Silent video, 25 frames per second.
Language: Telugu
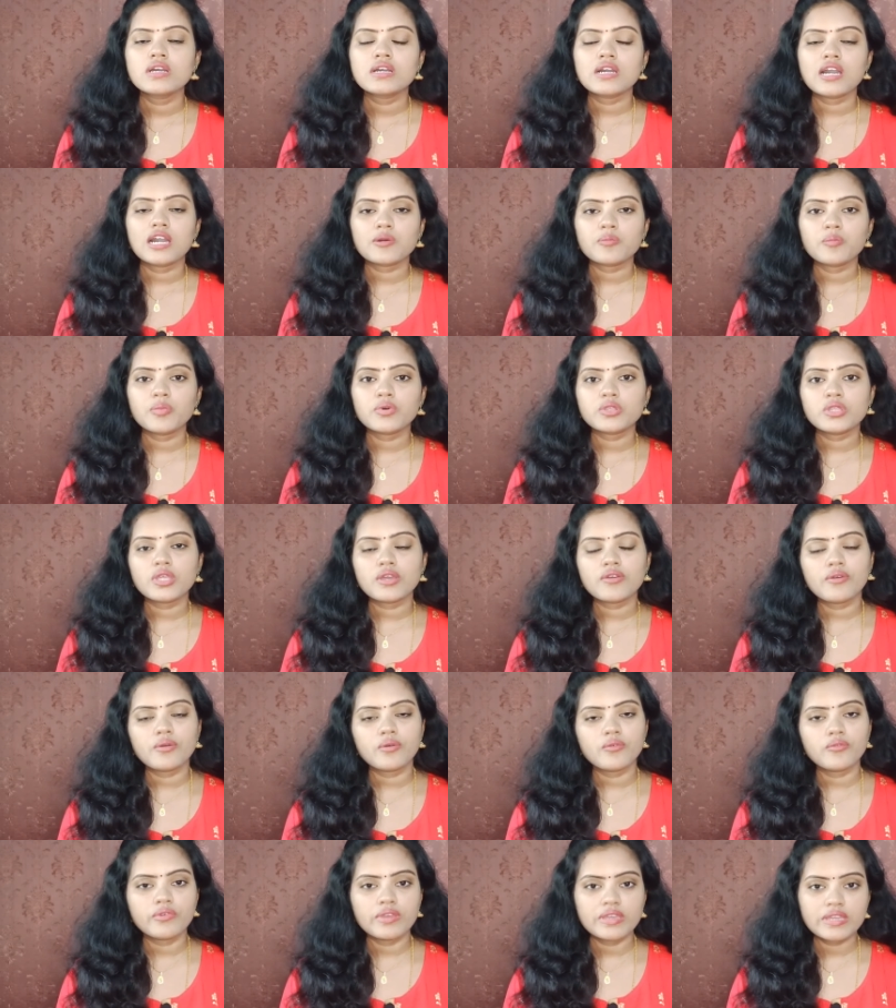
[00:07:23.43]
కాకపోతే
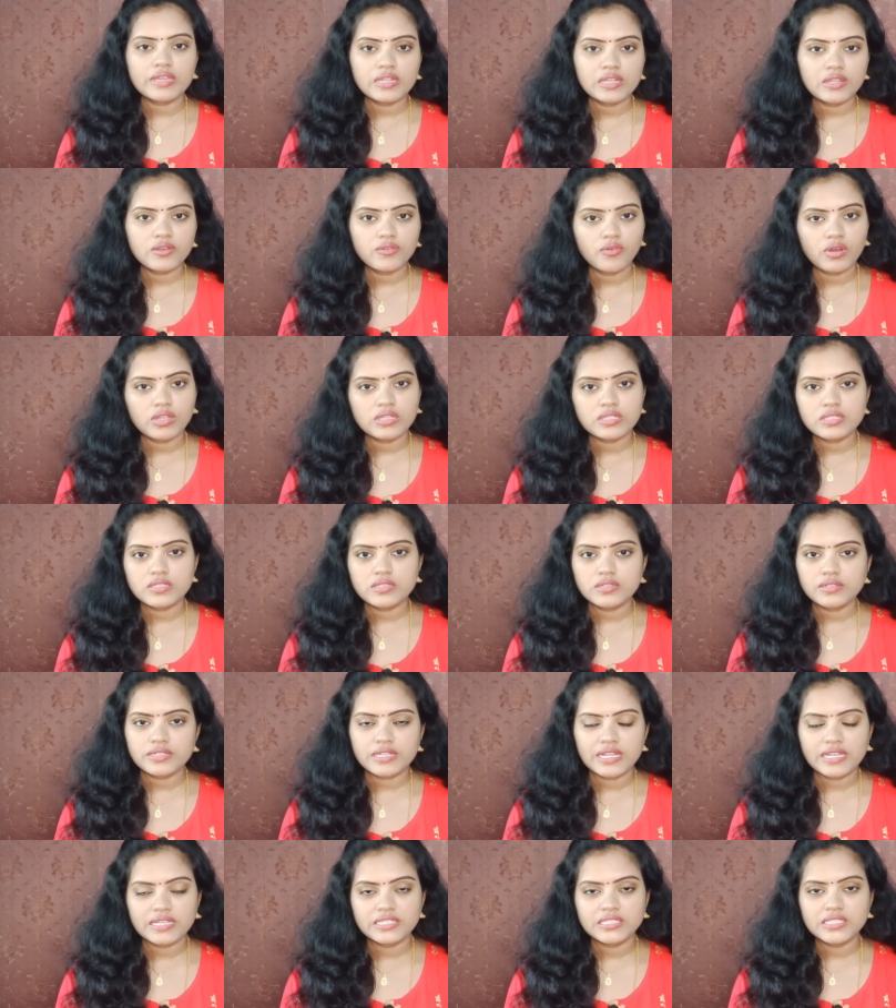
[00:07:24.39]
వీక్లీ వన్స్
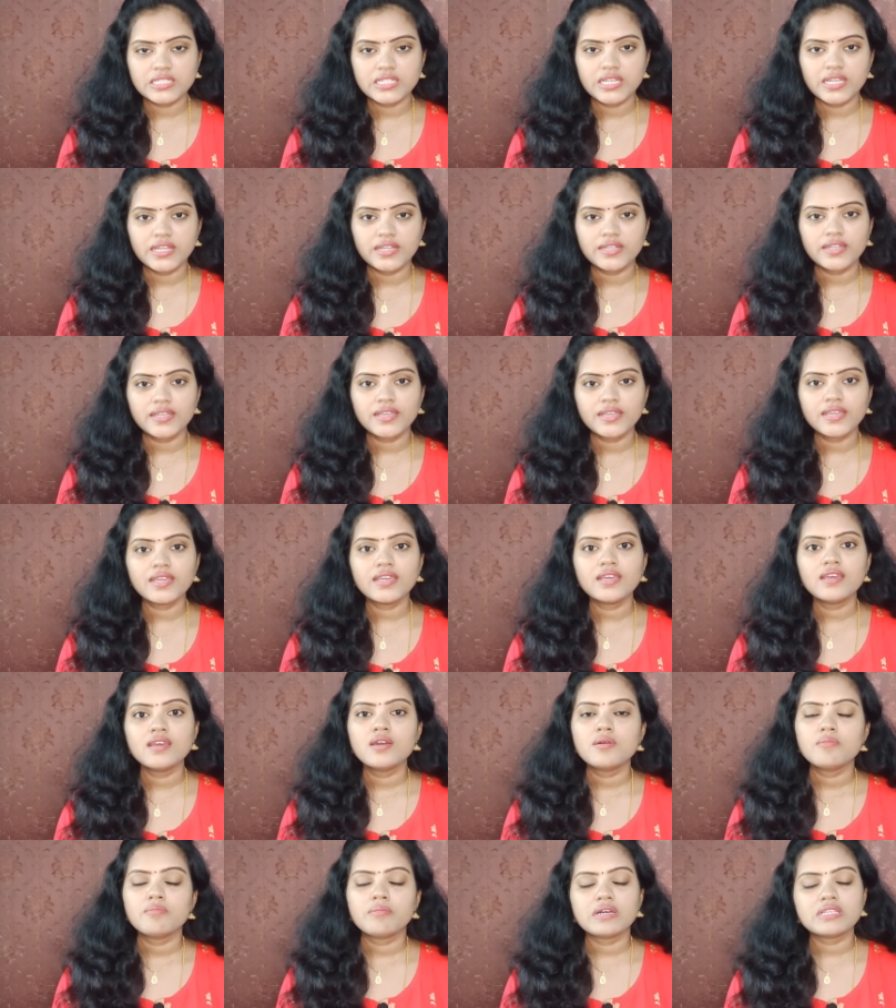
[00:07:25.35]
ట్రై చేయండి
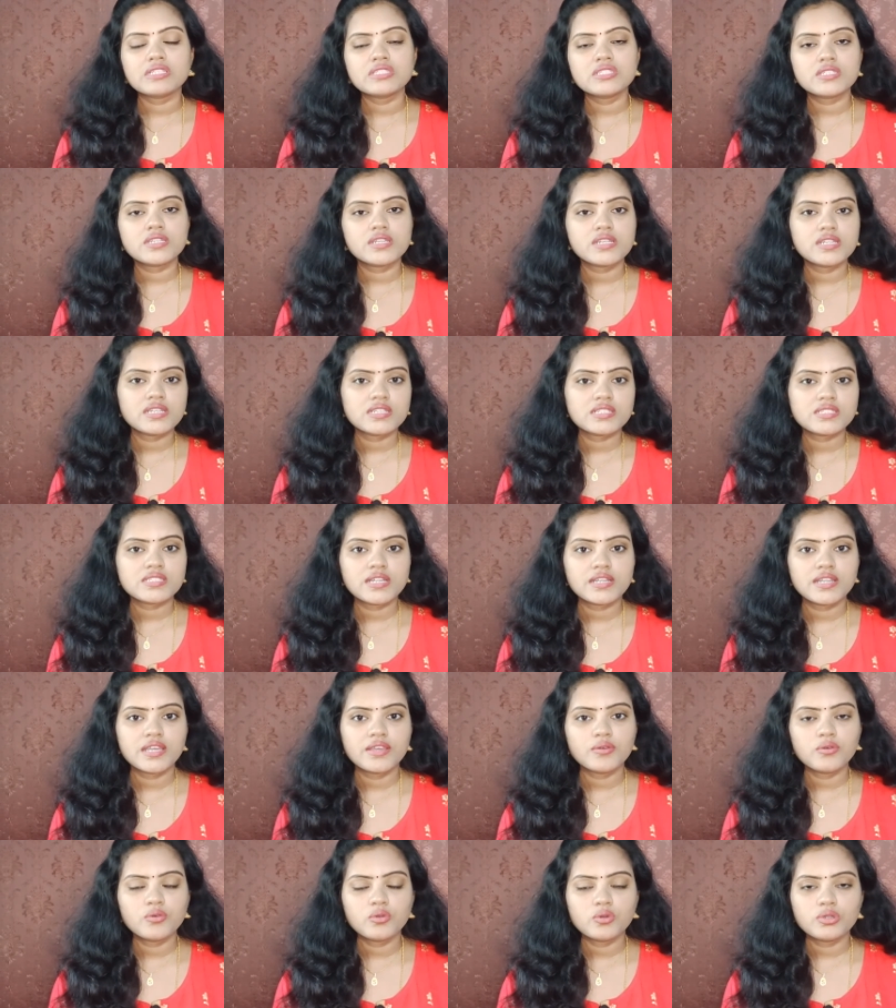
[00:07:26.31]
మంచి రిజల్ట్స్
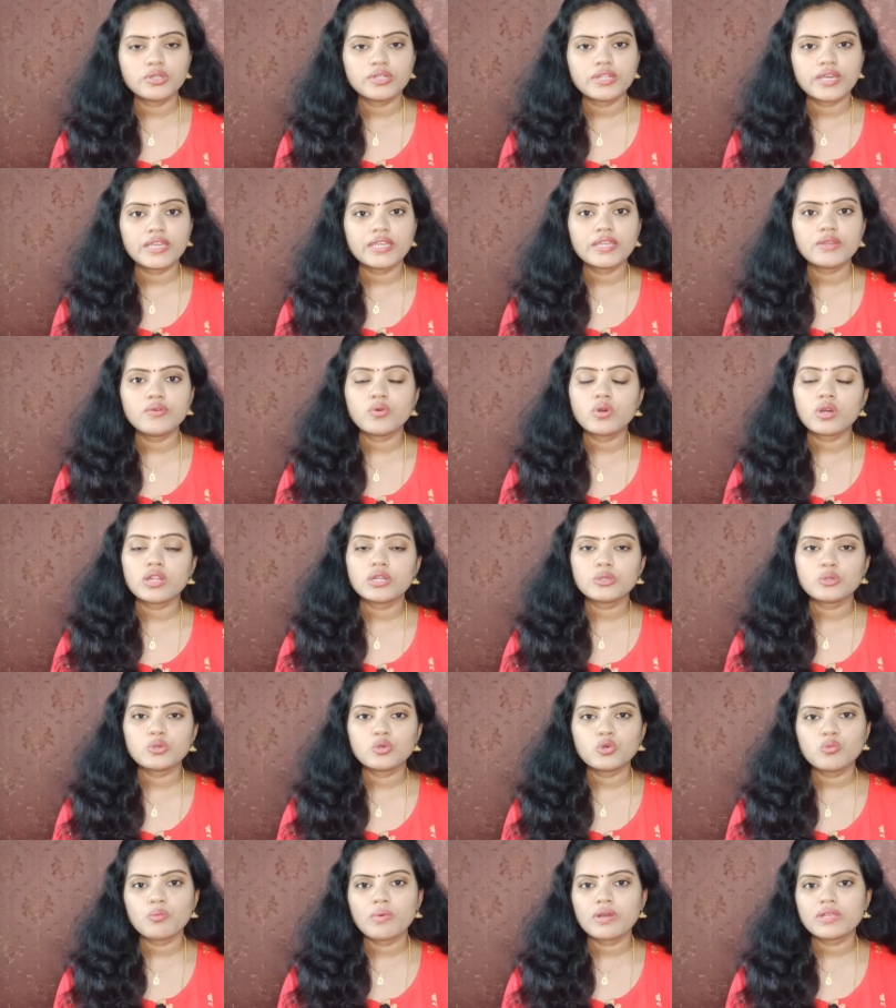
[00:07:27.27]
అనేవి ఉంటాయి ఒక
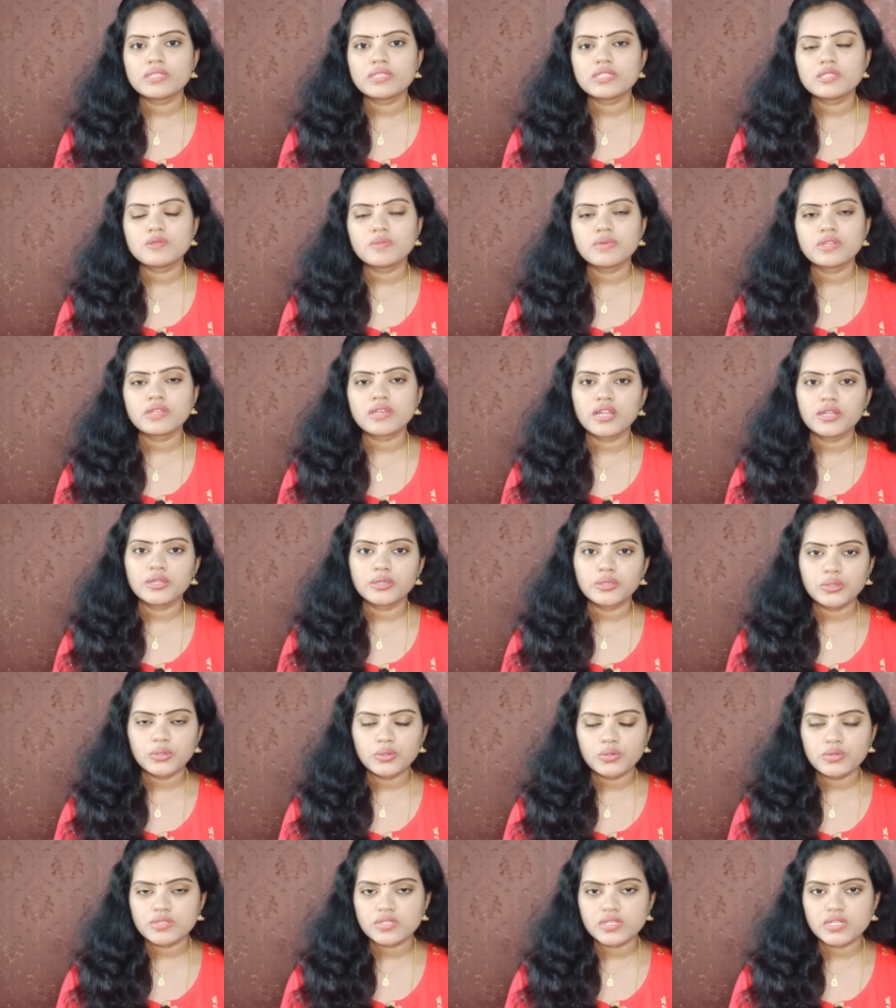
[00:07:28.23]
టూ మంత్స్ మీరు
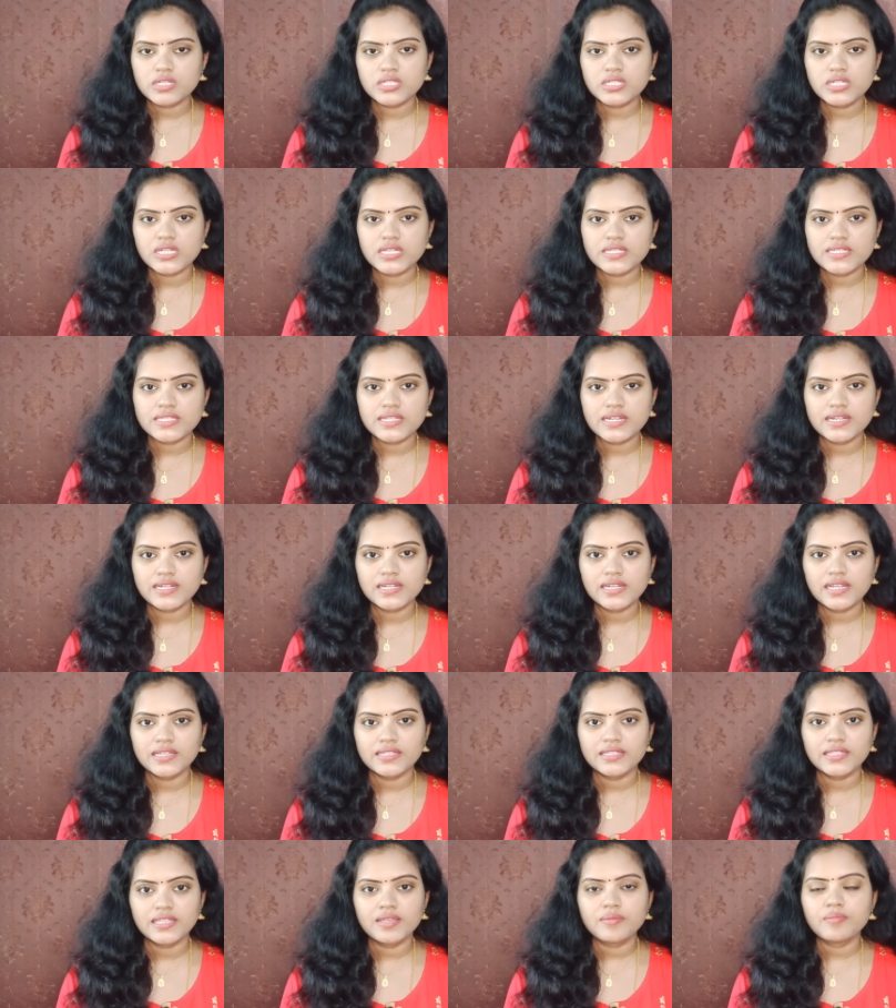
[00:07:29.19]
కంటిన్యూస్గా
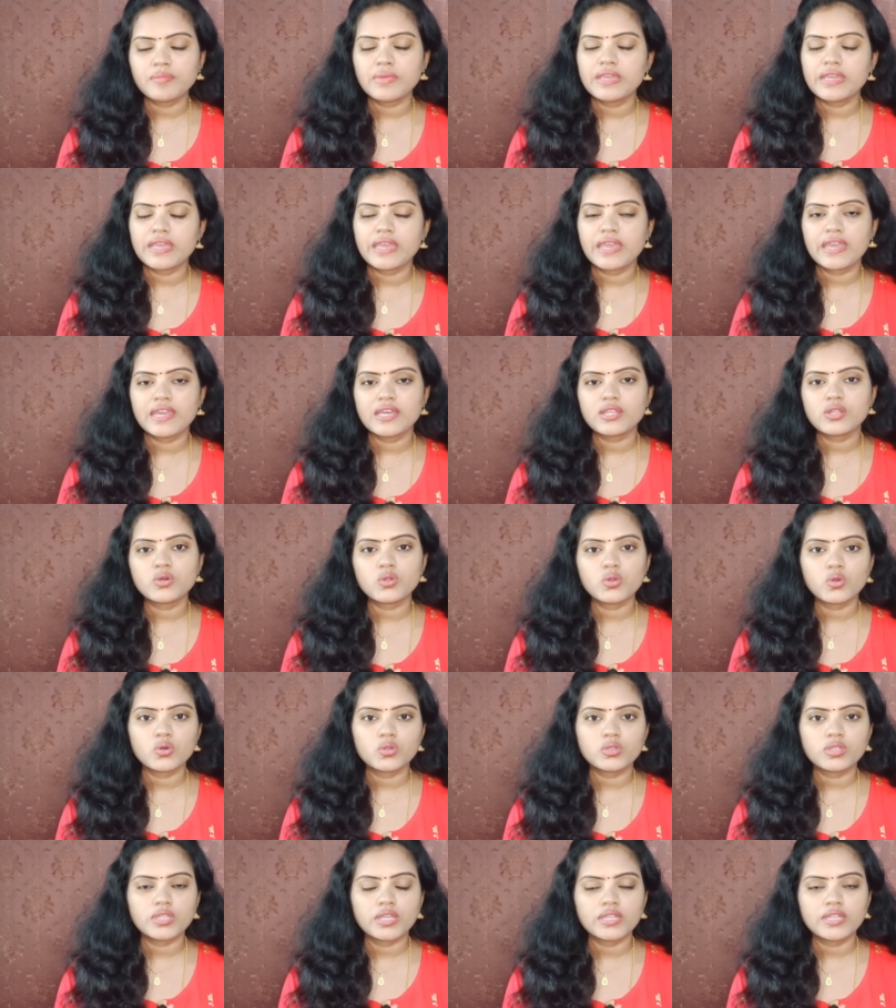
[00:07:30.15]
చేసినట్లయితే మీ హెయిర్
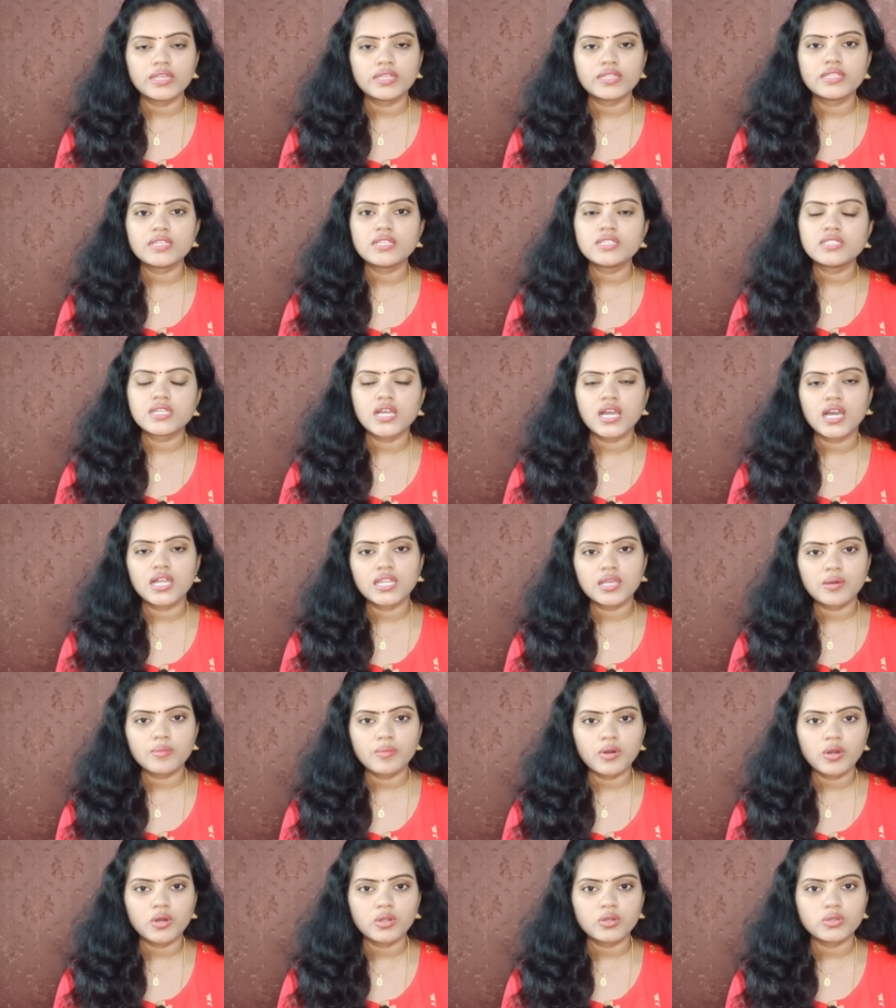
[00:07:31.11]
గ్రోత్ అనేది చాలా
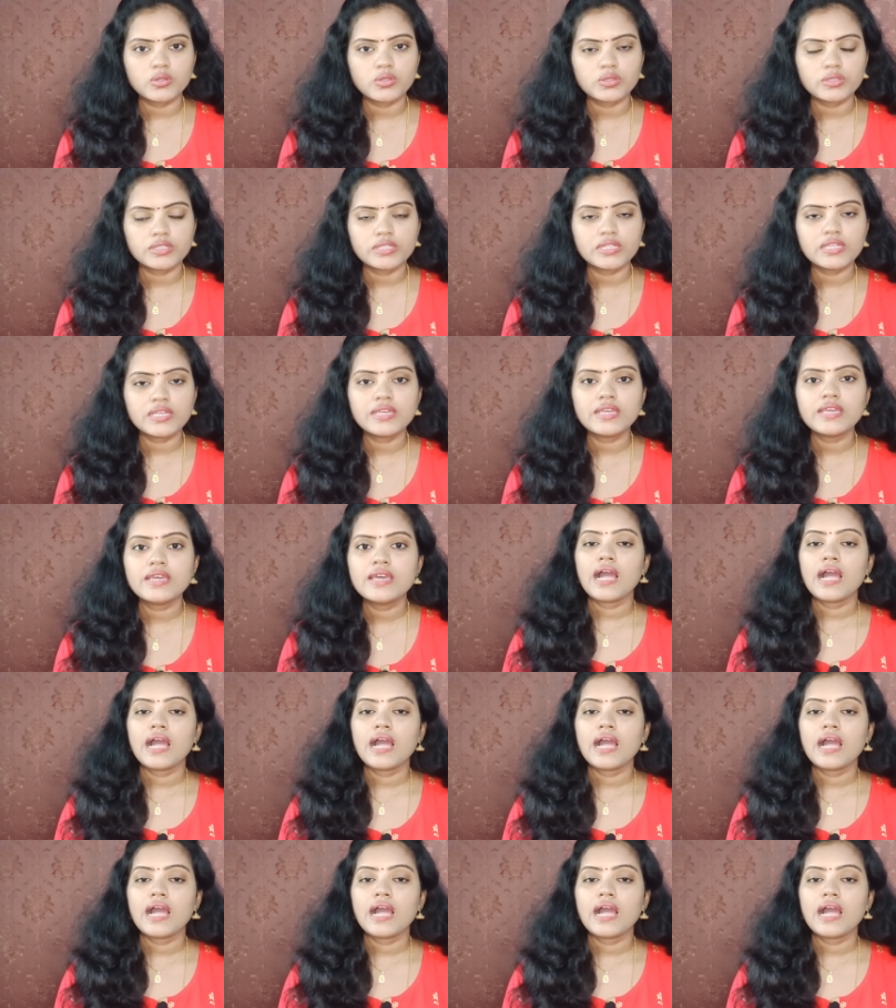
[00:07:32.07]
బాగుంటుంది